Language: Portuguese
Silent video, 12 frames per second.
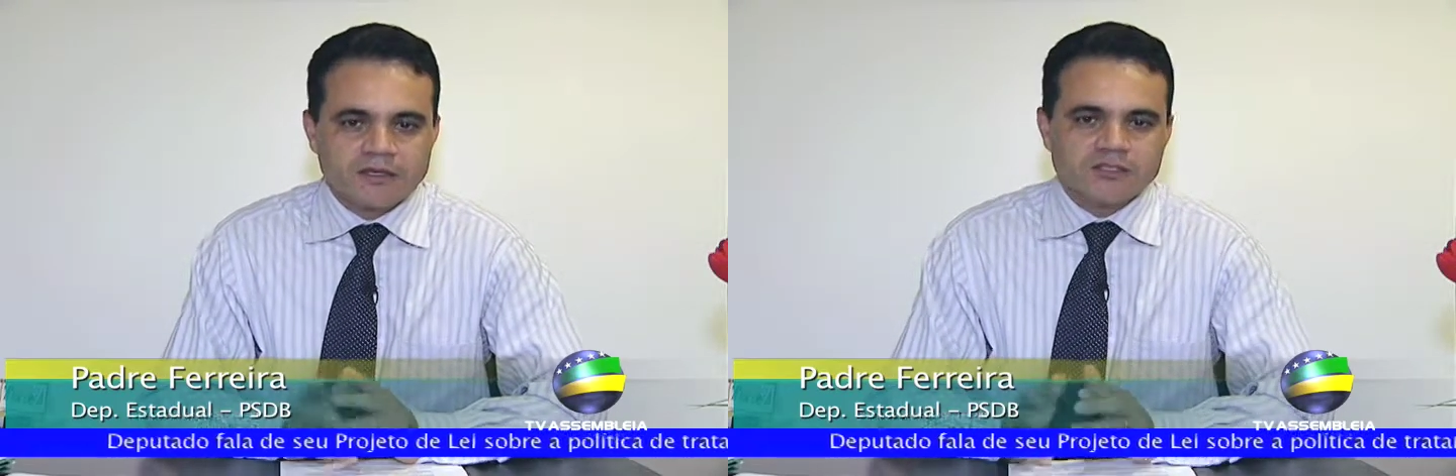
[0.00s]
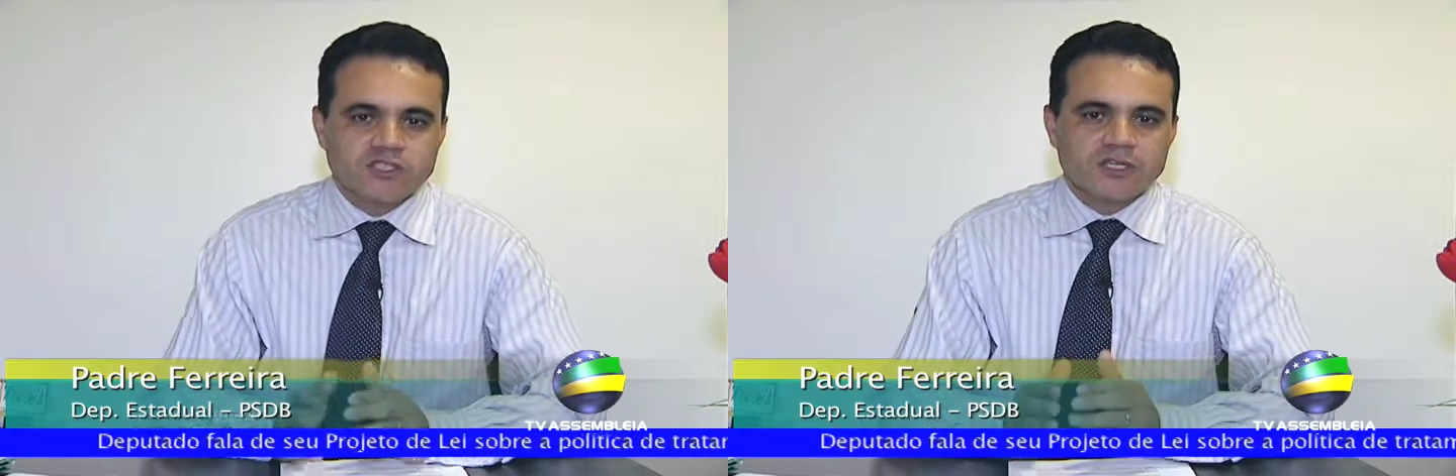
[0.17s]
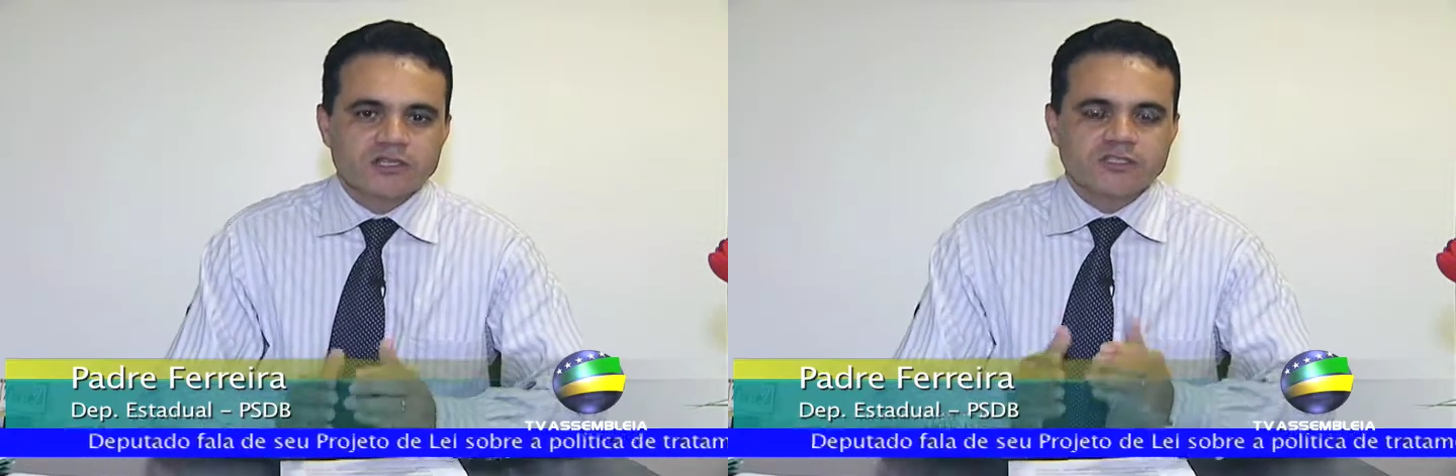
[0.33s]

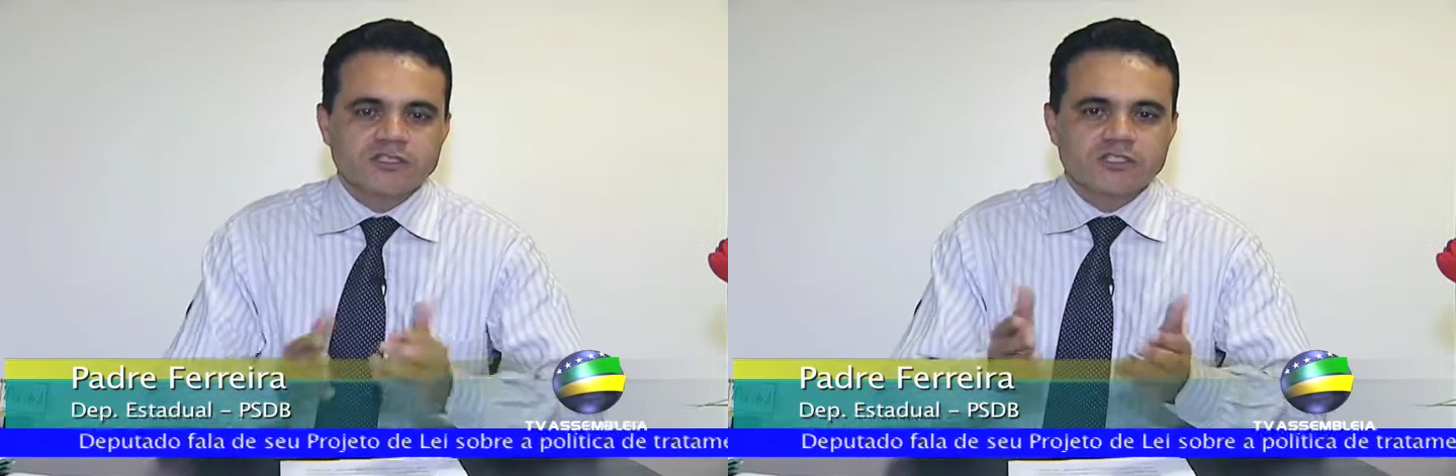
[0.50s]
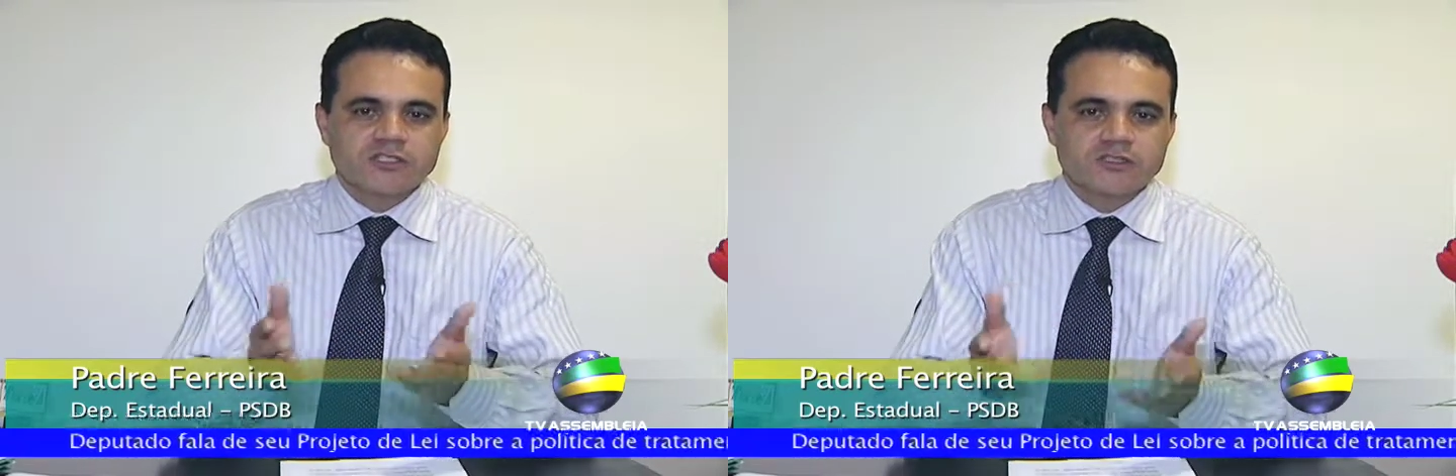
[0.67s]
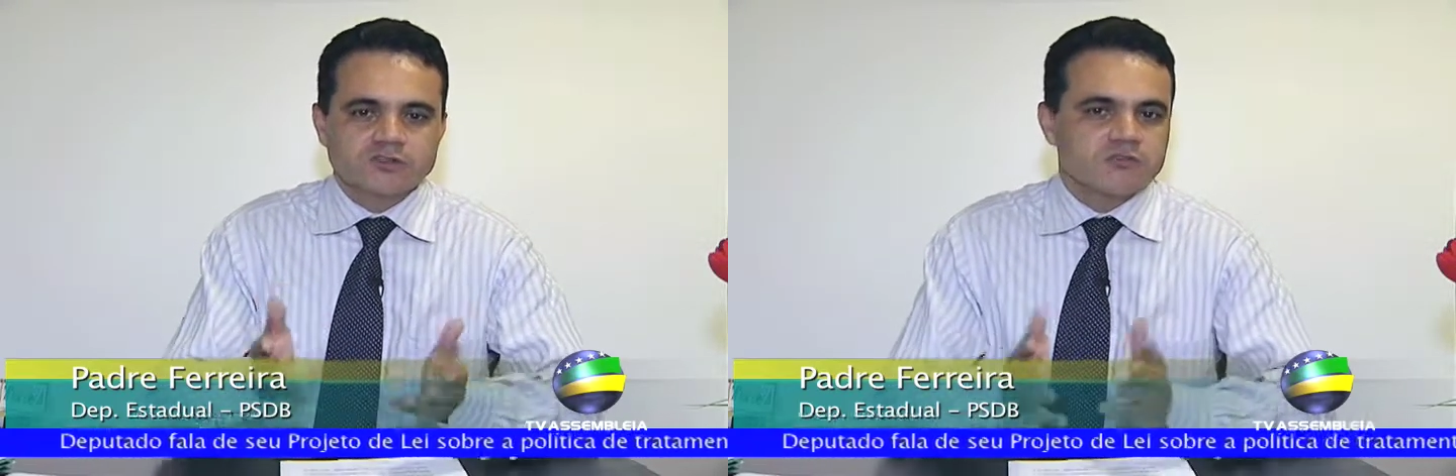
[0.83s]

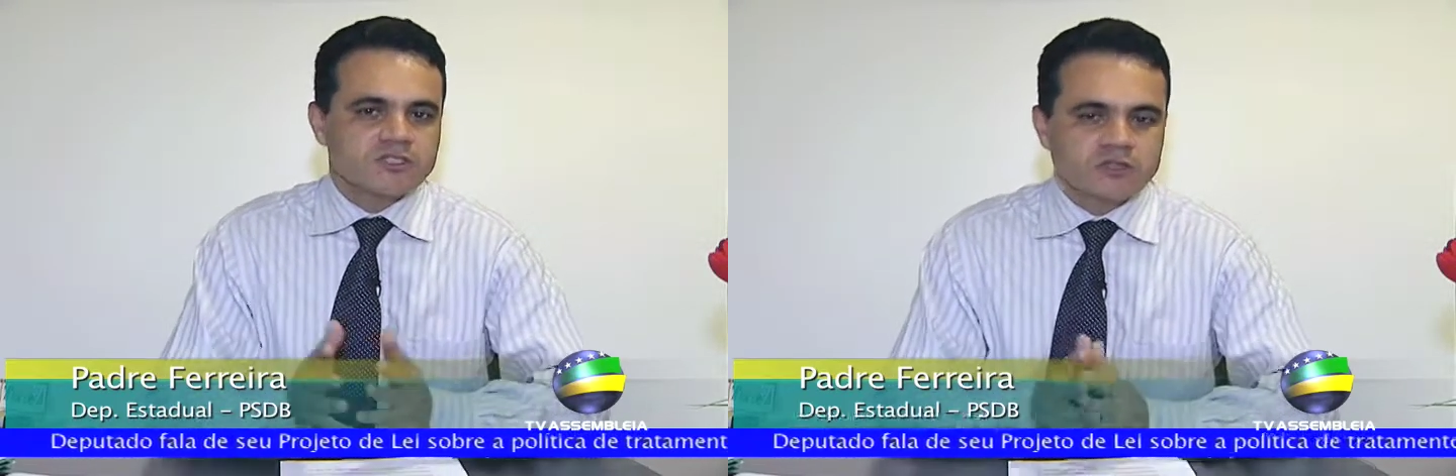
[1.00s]
diante de uns